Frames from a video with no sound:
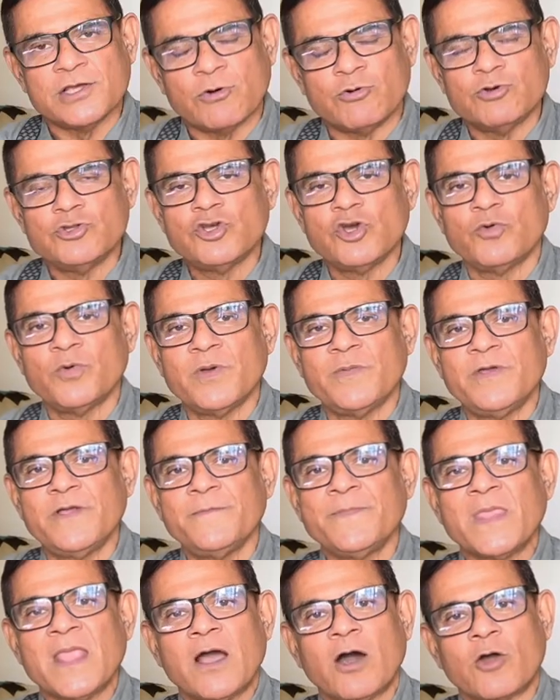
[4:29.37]
यहूदियों में
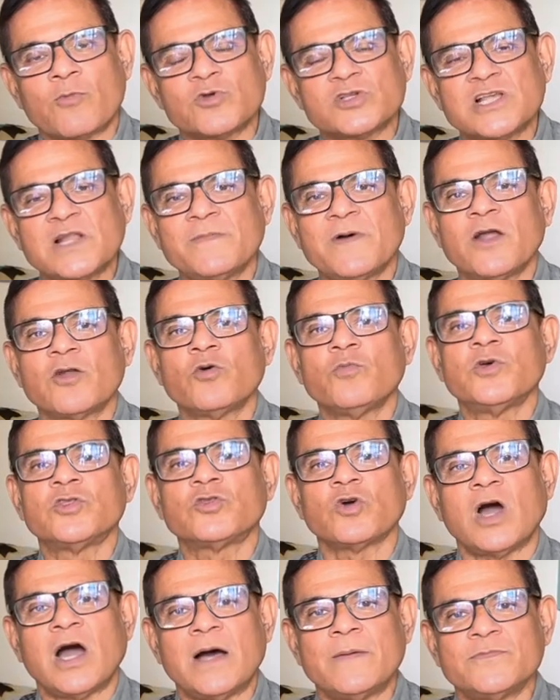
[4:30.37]
भी और मुसलमानों में
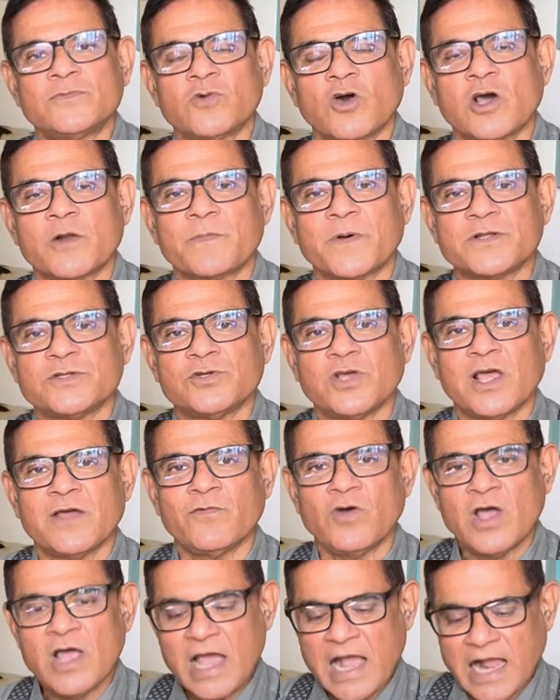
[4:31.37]
तो आम तौर पर जो है
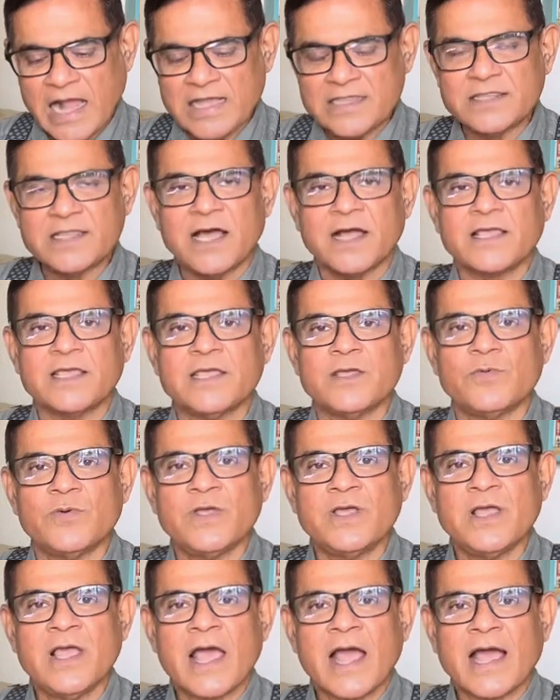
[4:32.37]
वो कंधा की
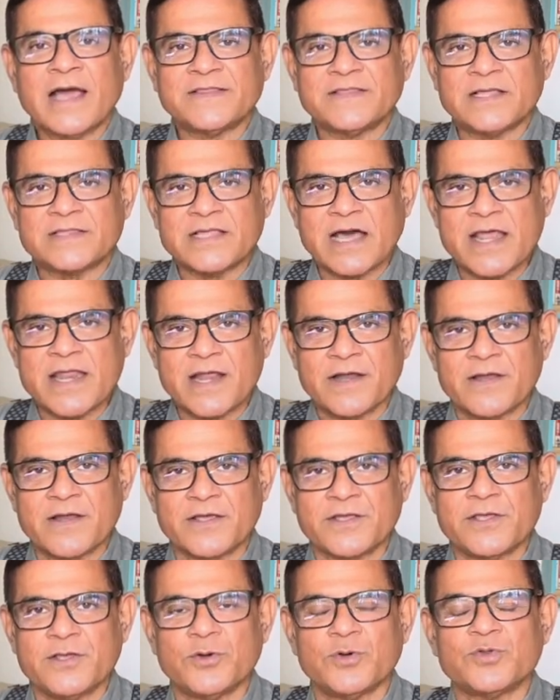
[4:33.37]
हुई कत तारीख
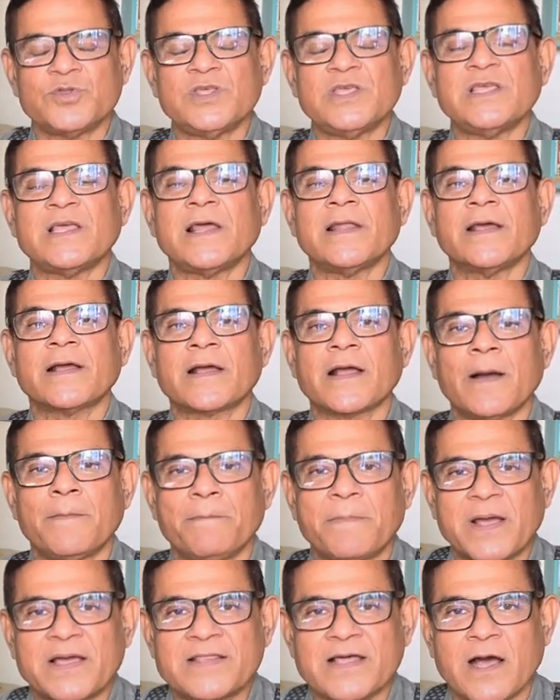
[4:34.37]
लिखी होती यानी
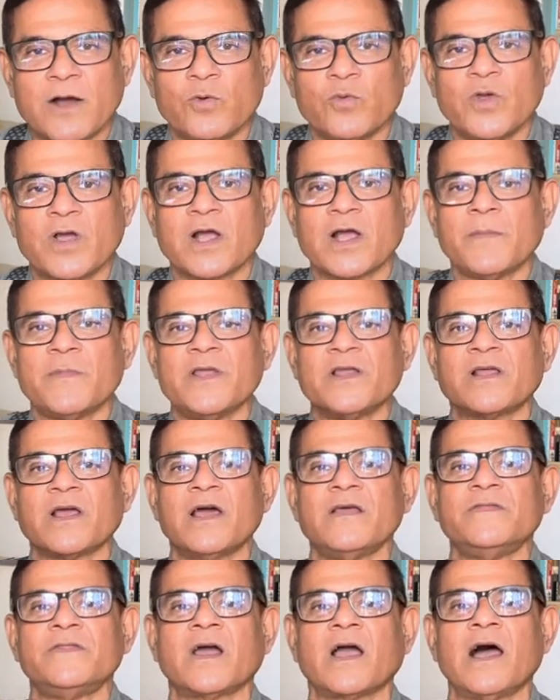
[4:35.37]
कब पैदा हुए कब
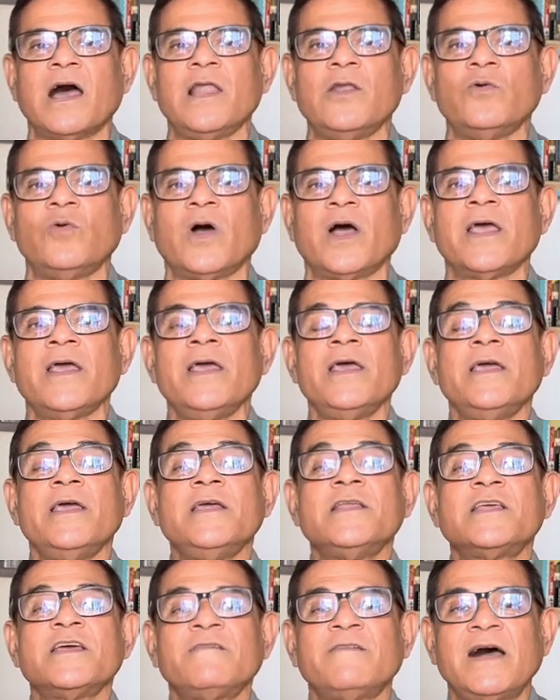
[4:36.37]
इनका इंतकाल हुआ
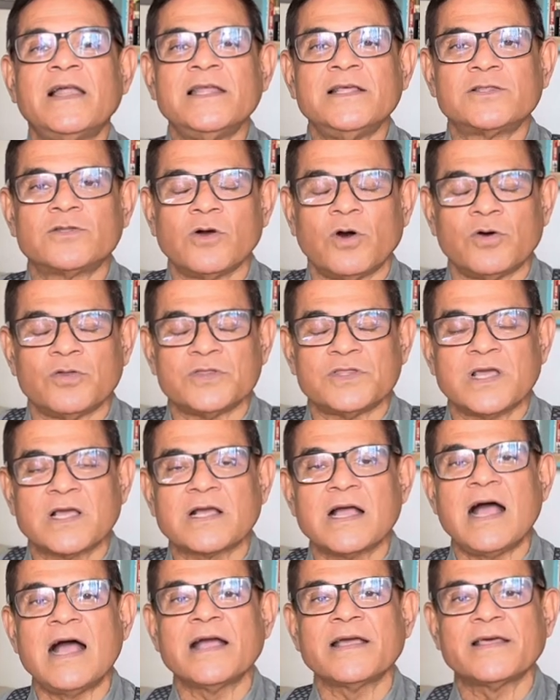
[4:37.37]
इनके वालिद कौन थे
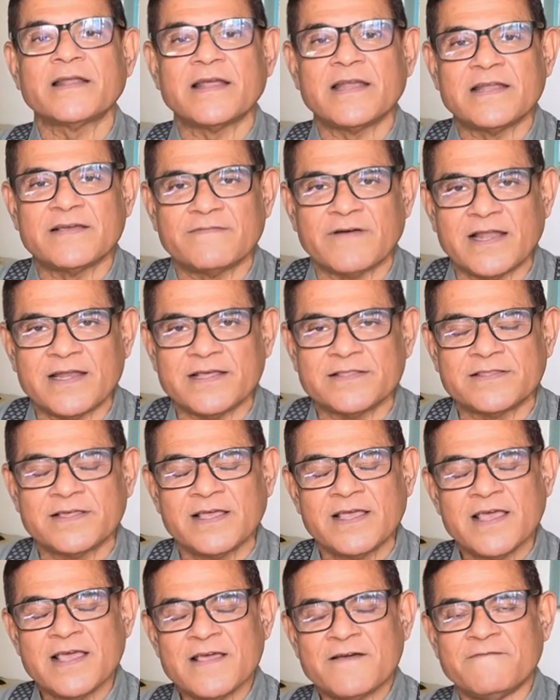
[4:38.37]
कहाँ के रहने वाले थे
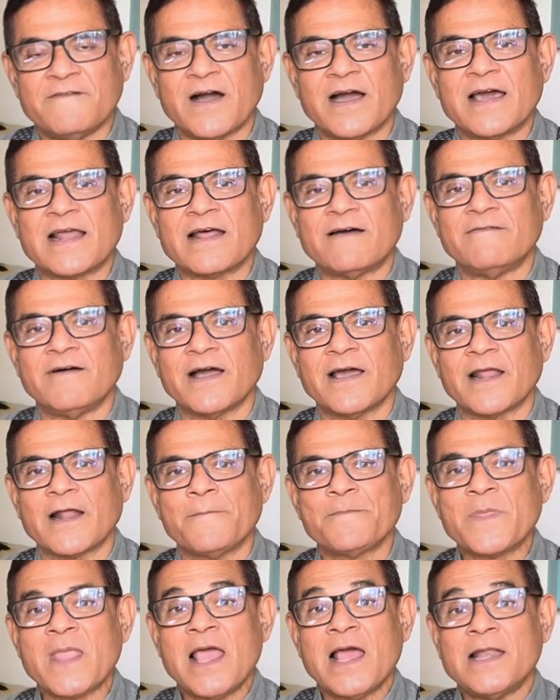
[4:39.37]
वगैरह
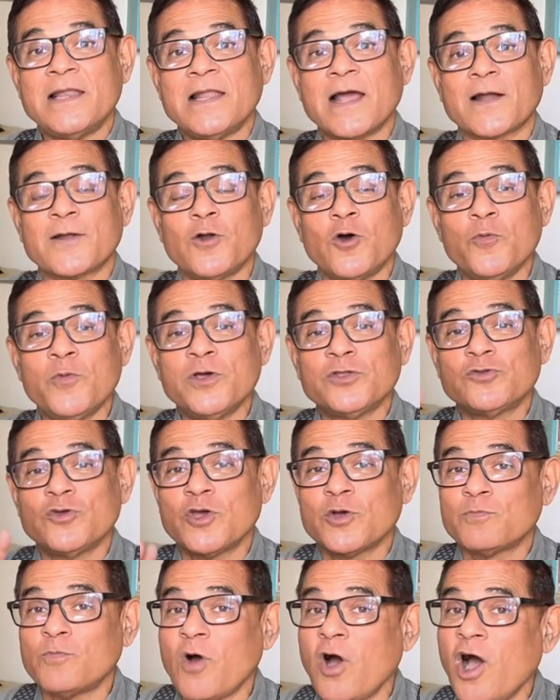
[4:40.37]
वगैरह लखनऊ में
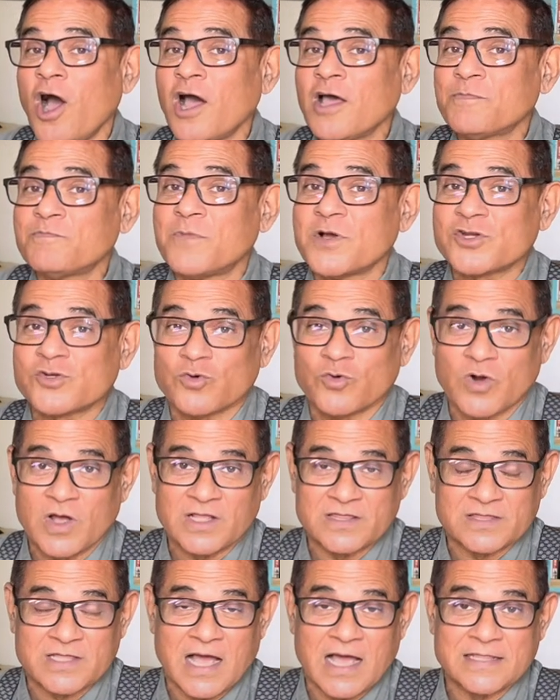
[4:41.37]
तो एक बहुत मशहूर
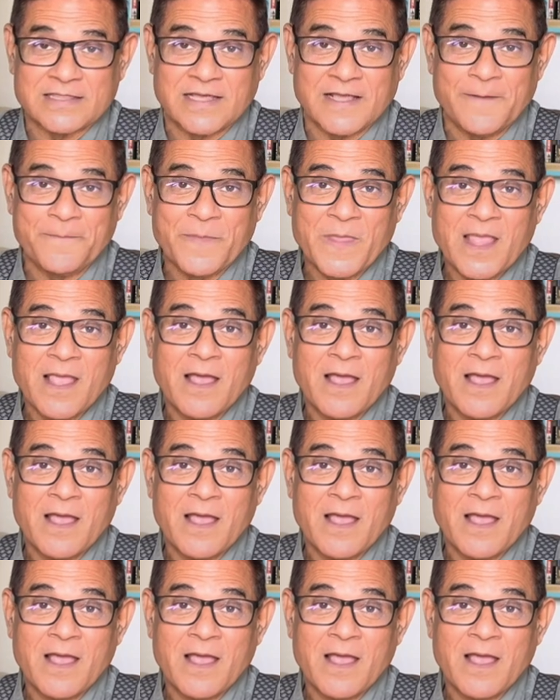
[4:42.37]
खत्तात हैं